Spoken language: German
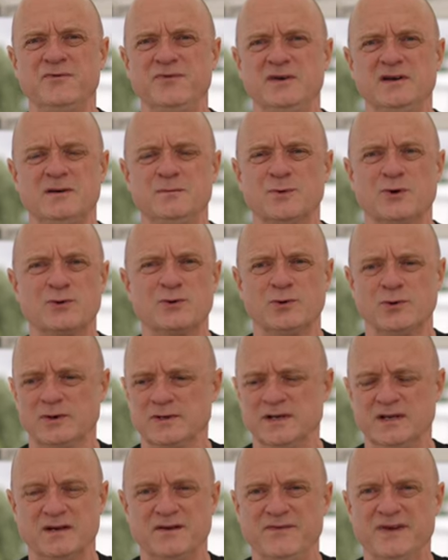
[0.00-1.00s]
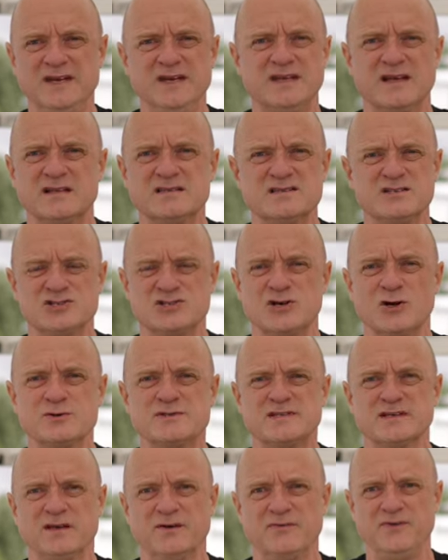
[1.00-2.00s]
für den Motor, da wäre die ganze
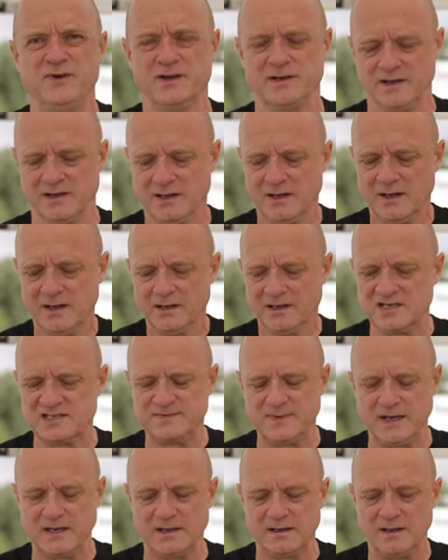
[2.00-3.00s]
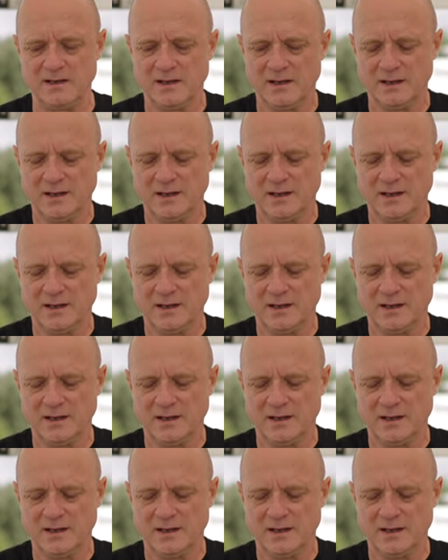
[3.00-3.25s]
Schnauze gefährdet. Deswegen,